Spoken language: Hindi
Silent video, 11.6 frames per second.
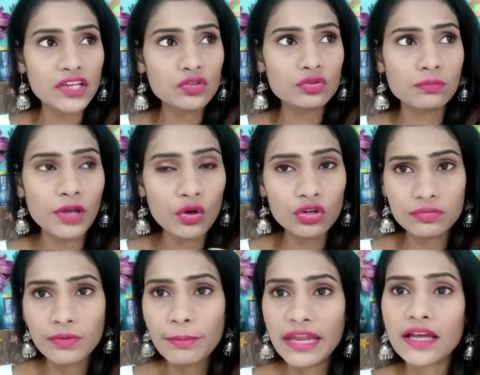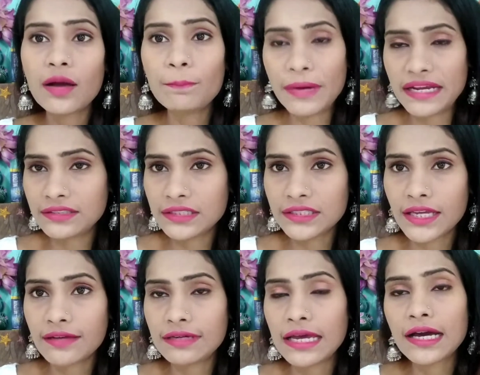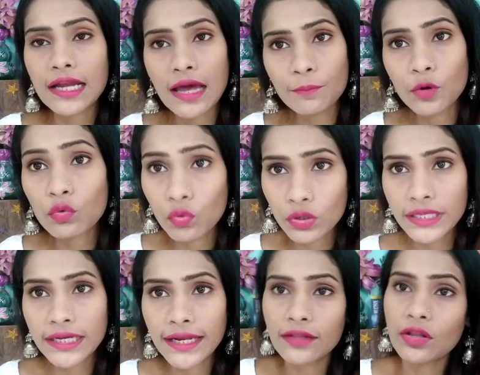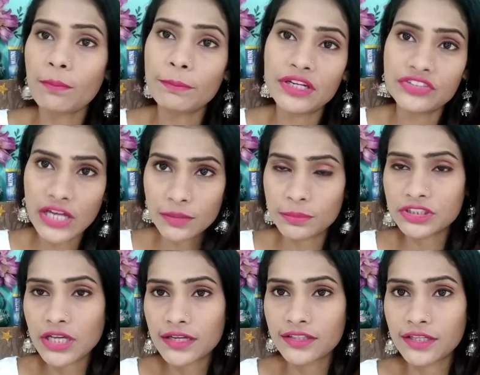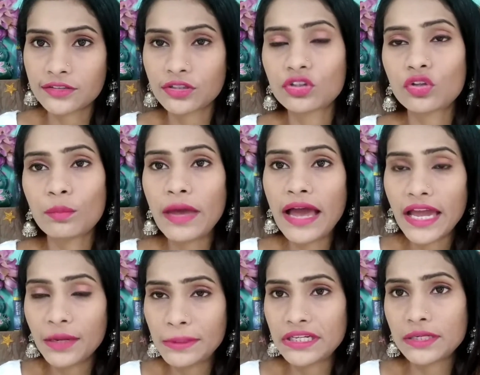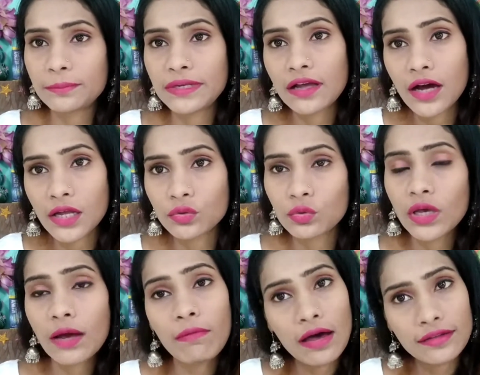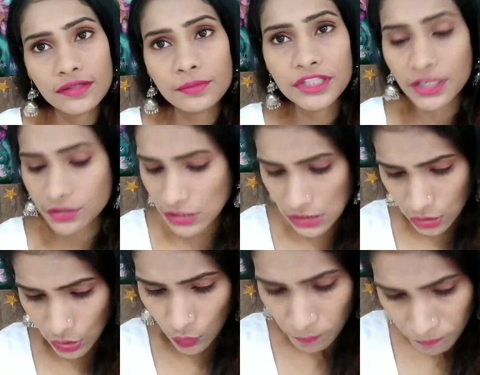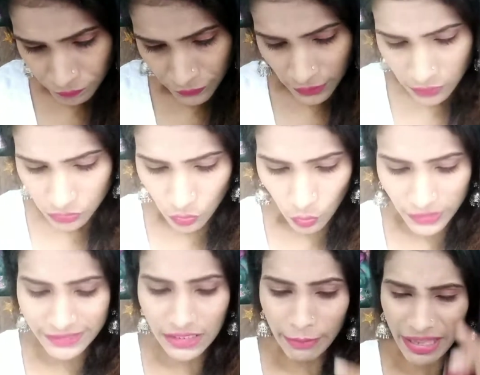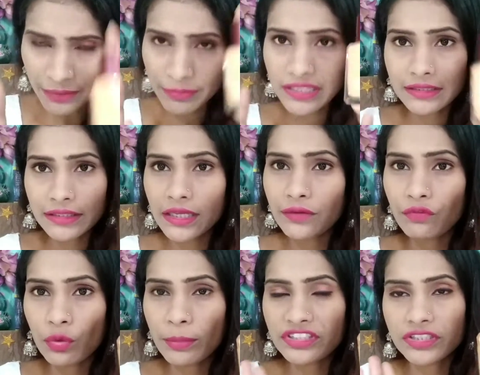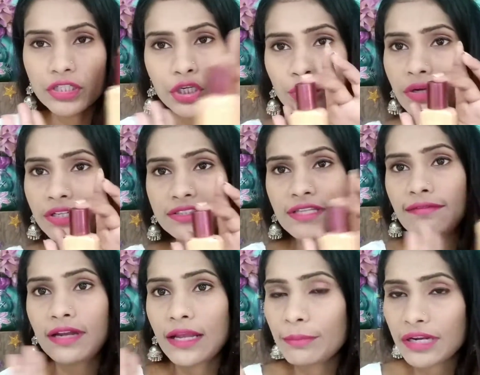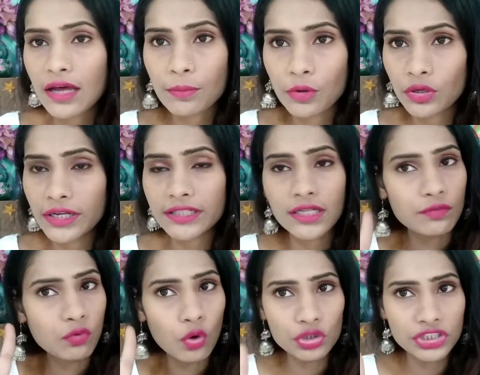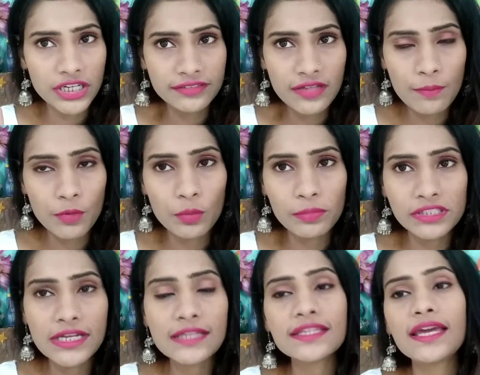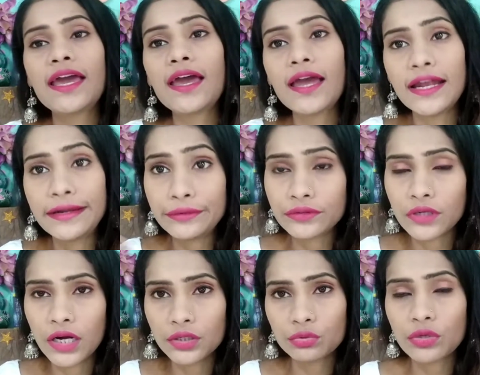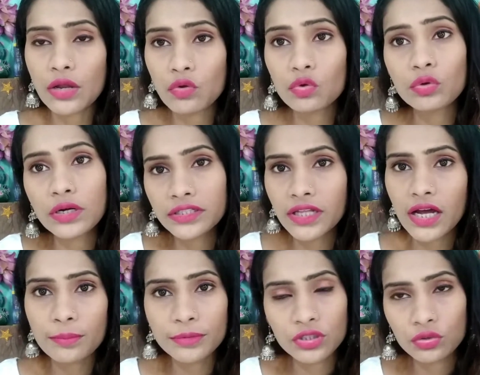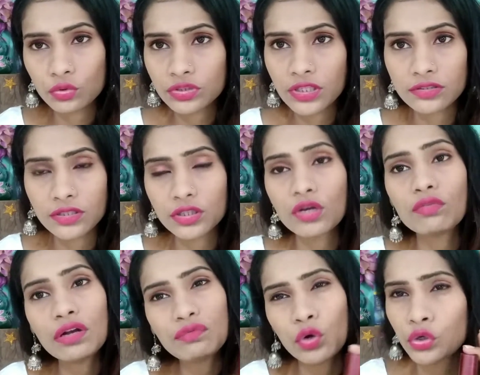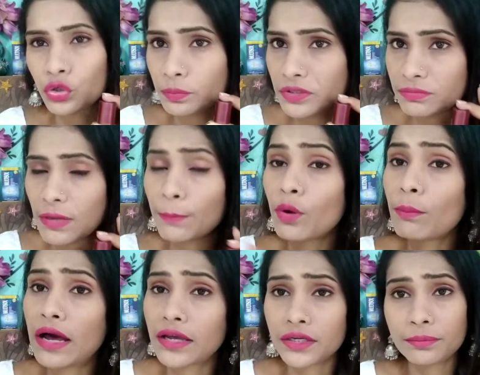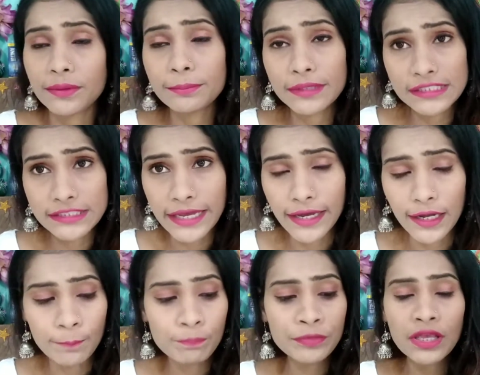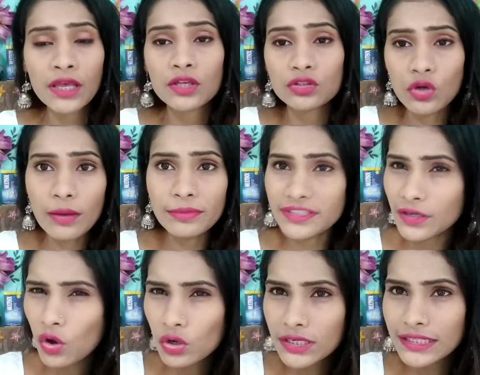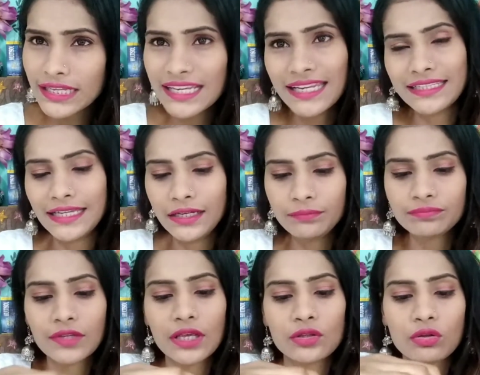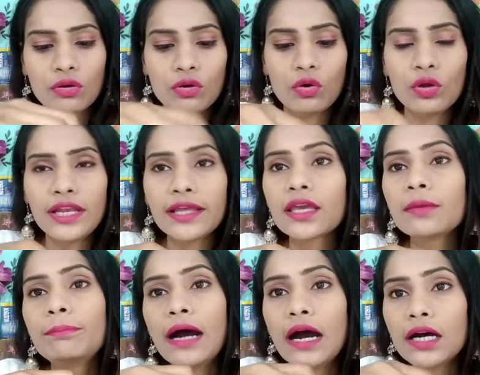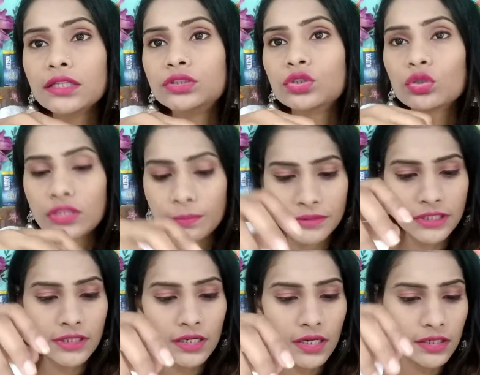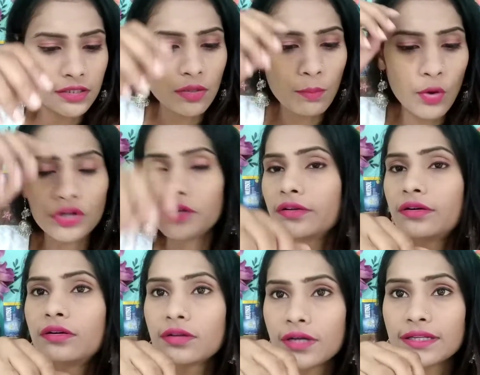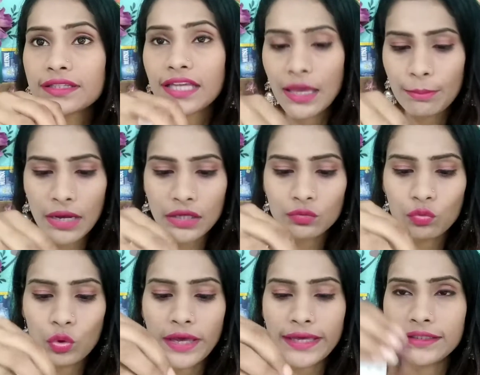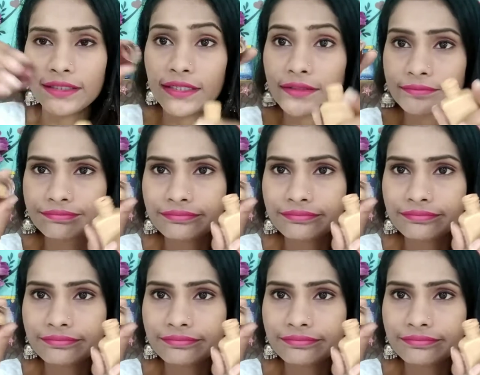उसमें और इसमें मैंने कंपैरिजन किया हुआ है अगर आपको वो देखना है तो आप मेरे चैनल पर जाके देख सकते हो मैं आई बटन पे लगा दूंगी आप वहां से भी देख सकते हो सो so, इसके बारे में इतनी इन्फॉर्मेशन थी 27 सेवन का प्रोडक्ट है फोर शेड्स आपको मिल जाते हैं एंड टू थाउजेंड ट्वेंटी तक आप इसे यूज कर सकते हो वन फोर्टी में आपको मार्केट में मिल जाएगा सो so, अब इसे खोलकर देख लेते हैं तो खोलने के बाद जो सबसे ज्यादा डिसअपॉइंट करती है बात वो है ये